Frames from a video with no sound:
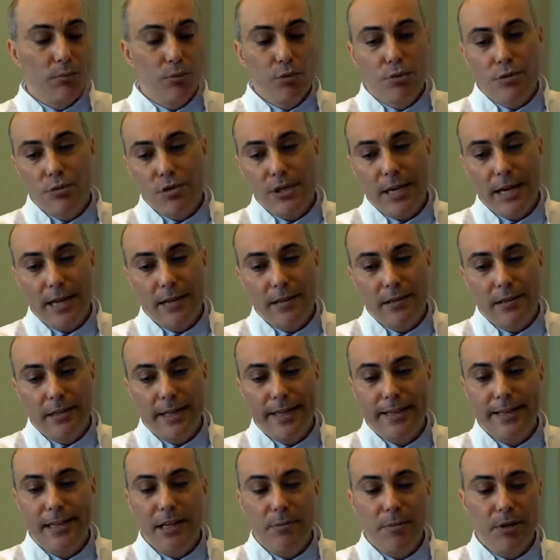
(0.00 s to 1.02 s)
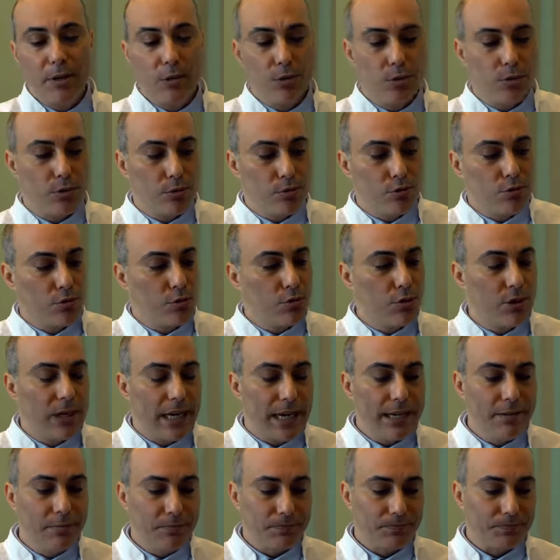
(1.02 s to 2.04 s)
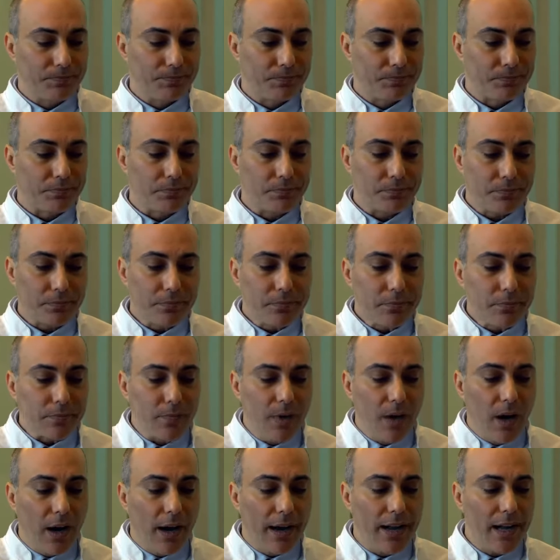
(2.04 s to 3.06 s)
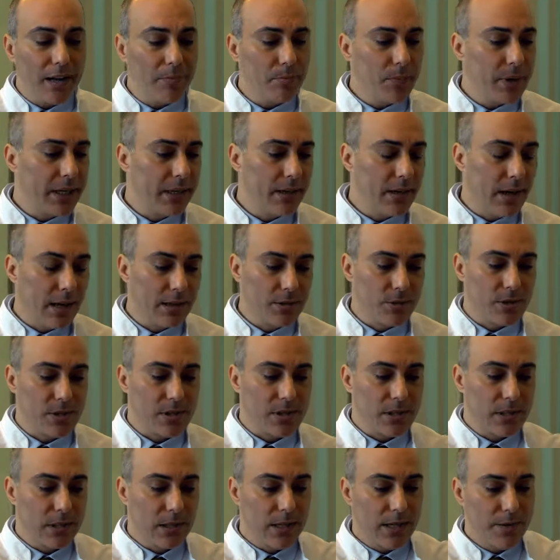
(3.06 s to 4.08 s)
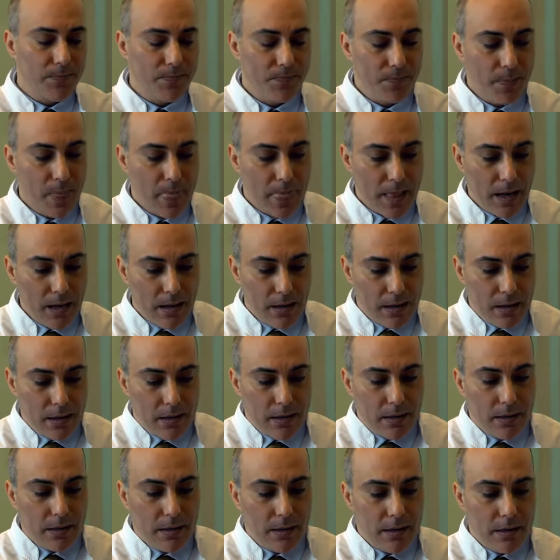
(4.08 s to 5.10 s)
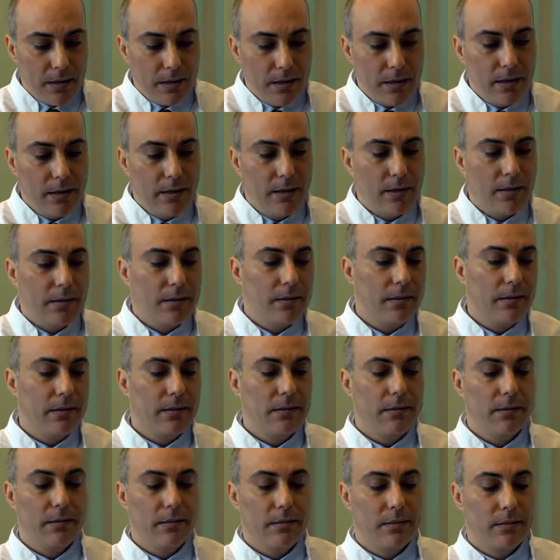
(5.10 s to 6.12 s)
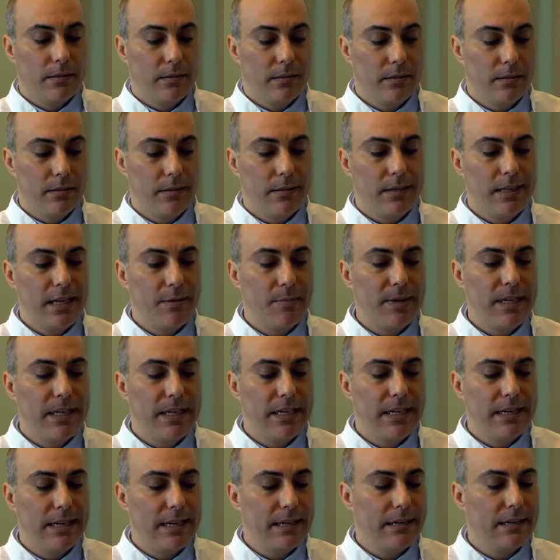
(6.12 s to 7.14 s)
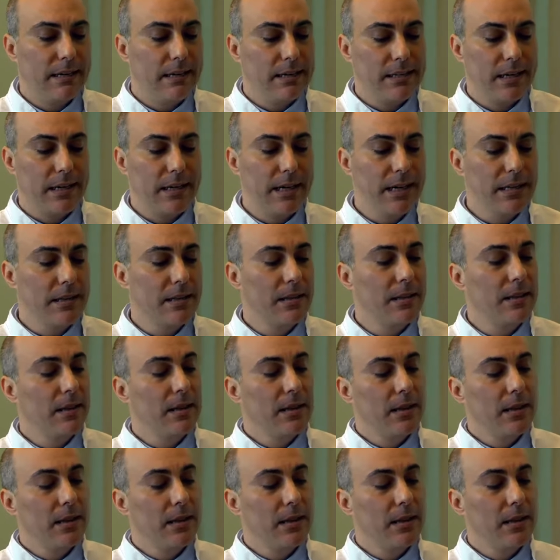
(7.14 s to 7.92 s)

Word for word: Bu sağlıklı eklemin görüntüsüyken Ayhan Bey'in kalçasında e, deminkine nazaran